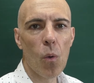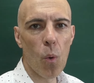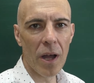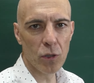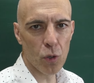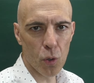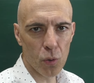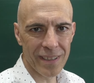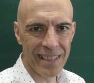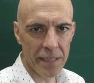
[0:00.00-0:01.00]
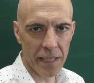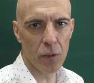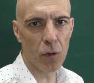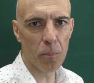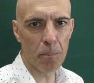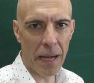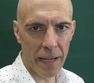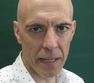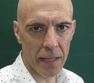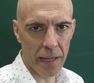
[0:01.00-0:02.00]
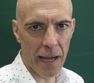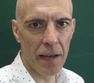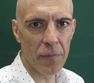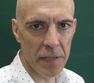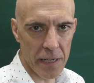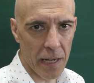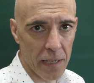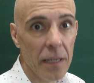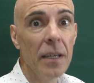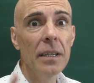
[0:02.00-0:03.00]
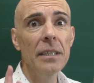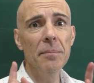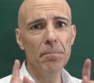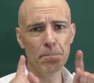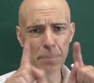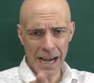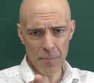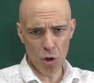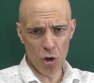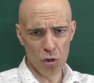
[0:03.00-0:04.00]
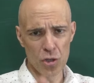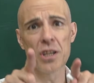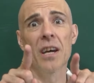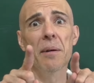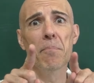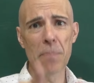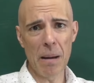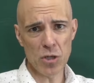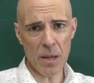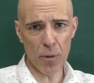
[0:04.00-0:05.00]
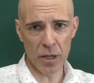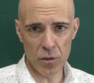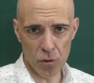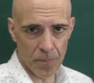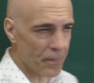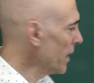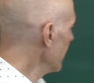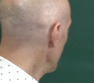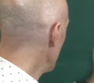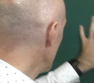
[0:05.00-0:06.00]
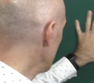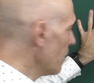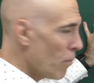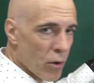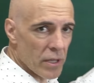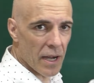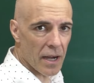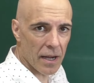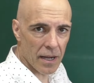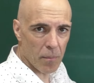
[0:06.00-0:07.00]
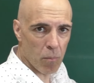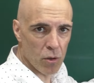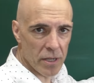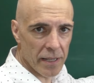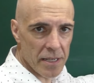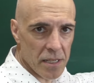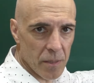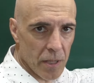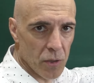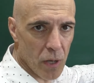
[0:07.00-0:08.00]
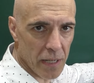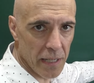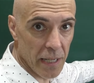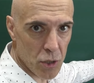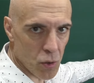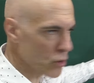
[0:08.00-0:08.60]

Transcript: ¿Cuánto dinero pagué al final? ¡Vamos! ¡Vamos a por ello! Eh, voy, a, voy a ir escribiendo aquí las